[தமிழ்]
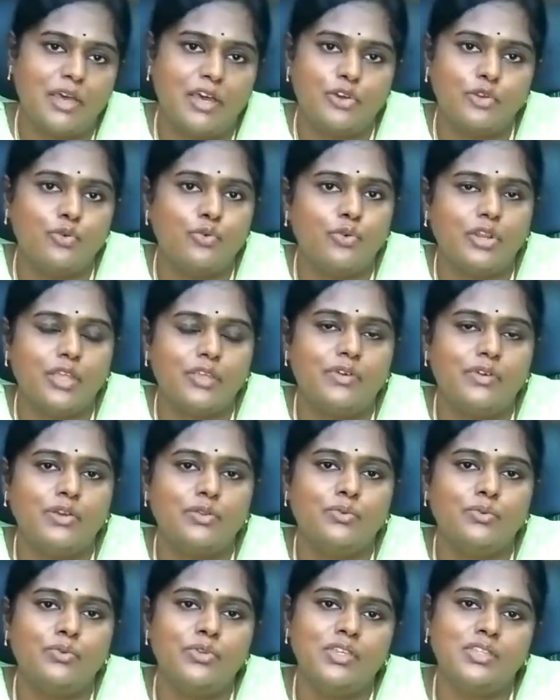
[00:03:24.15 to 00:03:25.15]
மார்க் குறைவாக
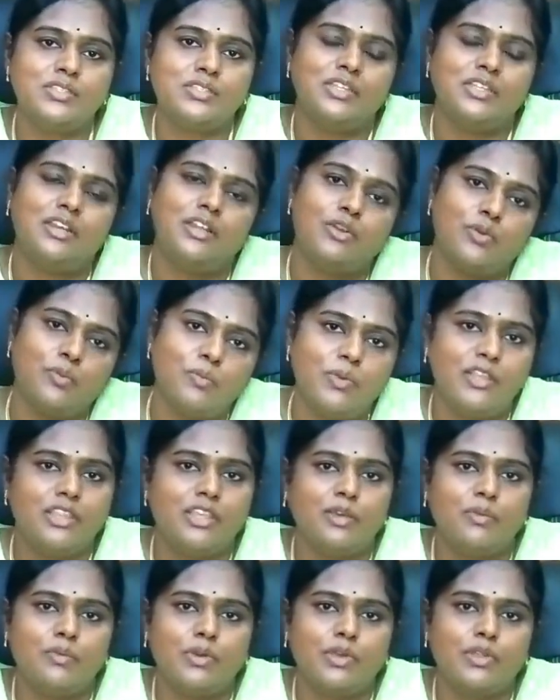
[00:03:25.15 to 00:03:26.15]
இருக்கும் ஹிஸ்ட்ரியில் ரொம்ப
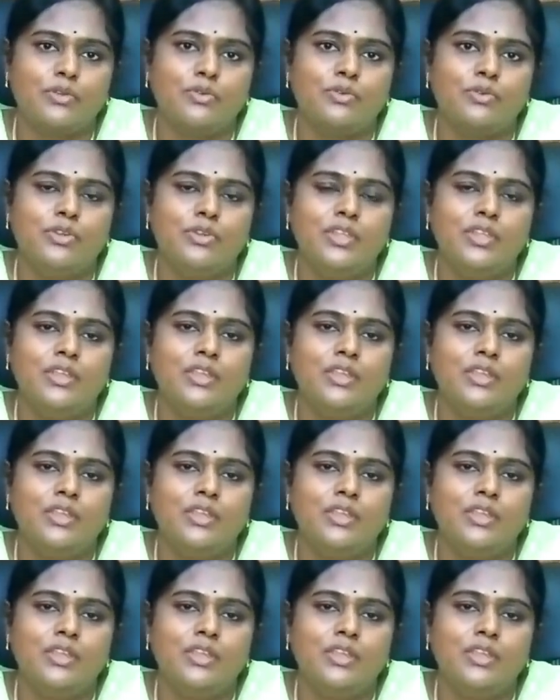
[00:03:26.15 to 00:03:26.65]
அதிகமாக இருக்கும்